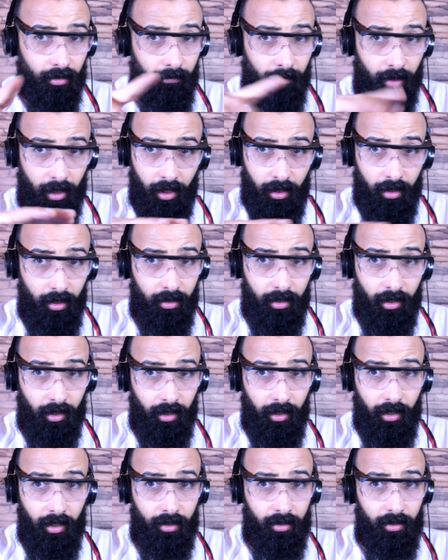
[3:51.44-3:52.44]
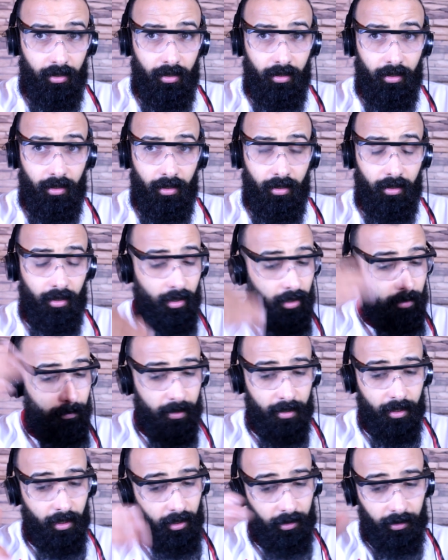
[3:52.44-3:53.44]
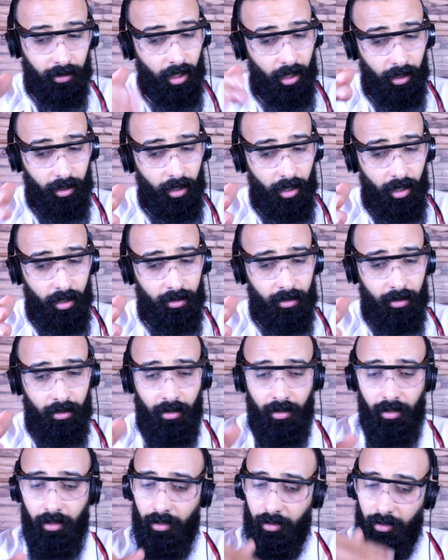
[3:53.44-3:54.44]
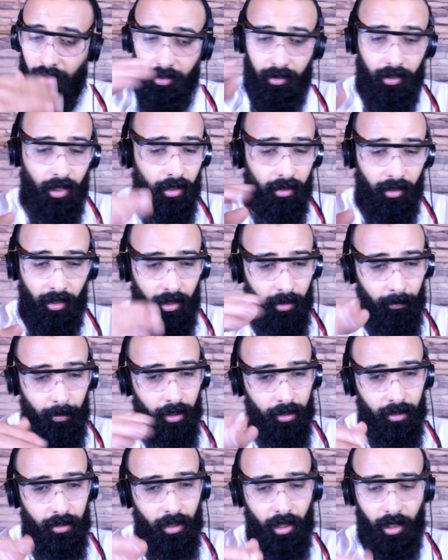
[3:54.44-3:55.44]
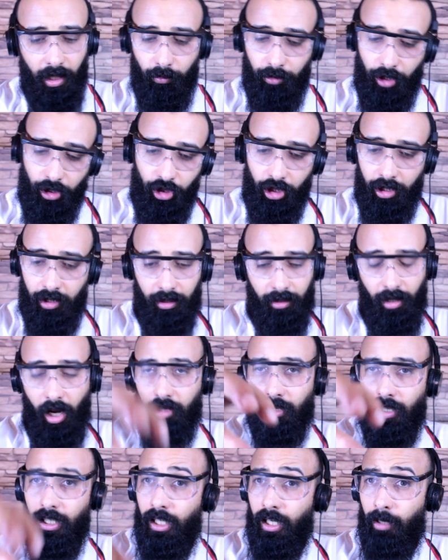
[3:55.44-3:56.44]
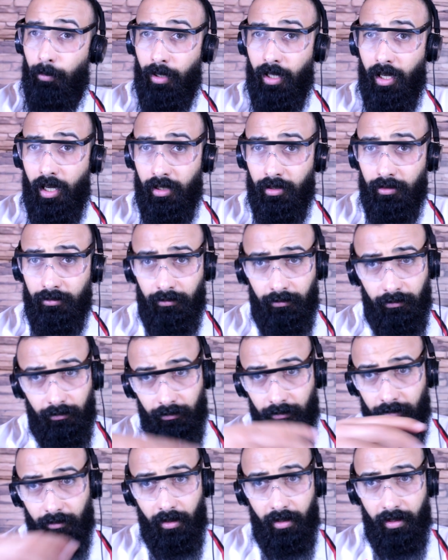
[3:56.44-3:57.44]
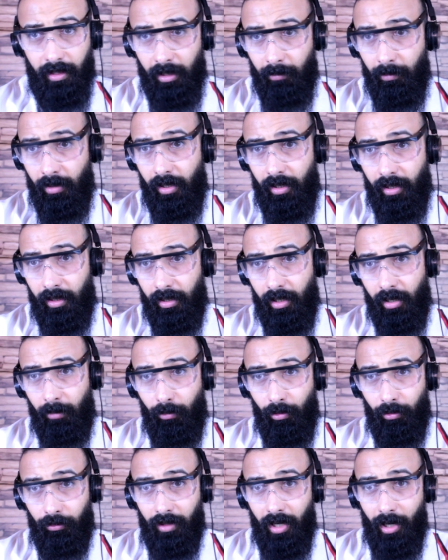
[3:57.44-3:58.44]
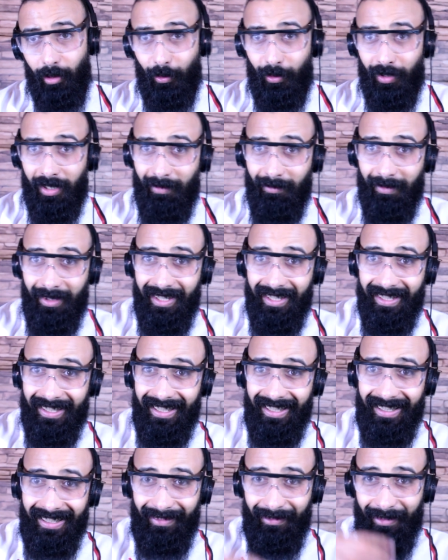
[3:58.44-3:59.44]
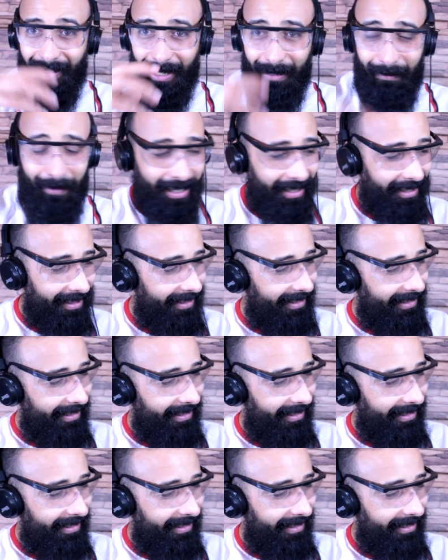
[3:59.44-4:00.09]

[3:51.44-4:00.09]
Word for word: ما كديرش الرياكشن هي كتمزك التراكاش كتقاد العيبات ديالها وتجي تحط لك البلان سيمانه ديال المونتاج وسيمانه ديال الفهمه